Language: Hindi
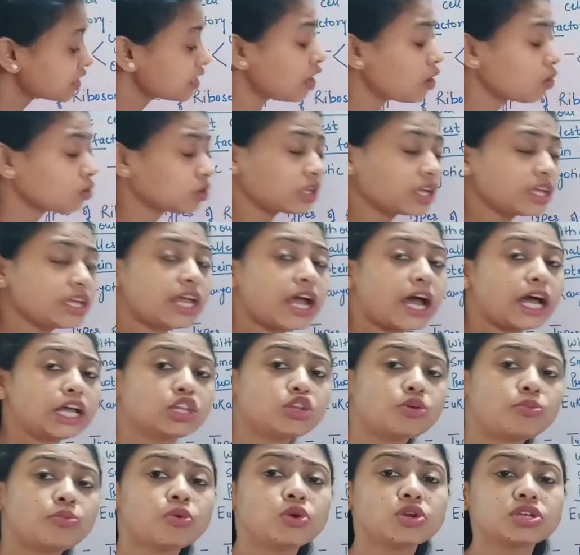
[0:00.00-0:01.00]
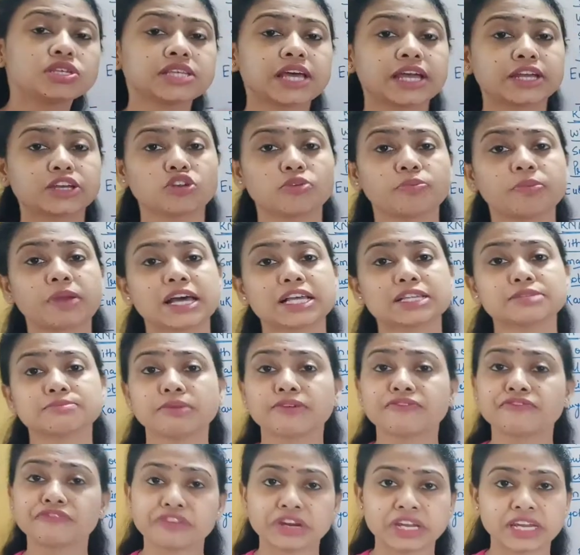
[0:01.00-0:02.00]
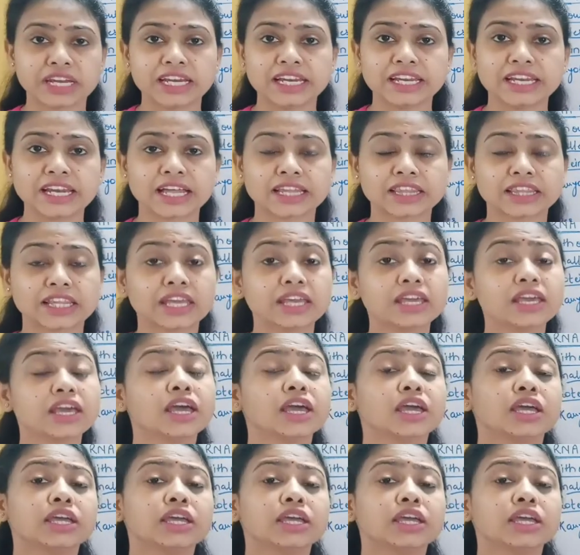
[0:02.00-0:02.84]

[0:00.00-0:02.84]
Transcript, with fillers: क्या होते हैं या तो पूरे साइटोप्लाज्म में फ्रीली रहते हैं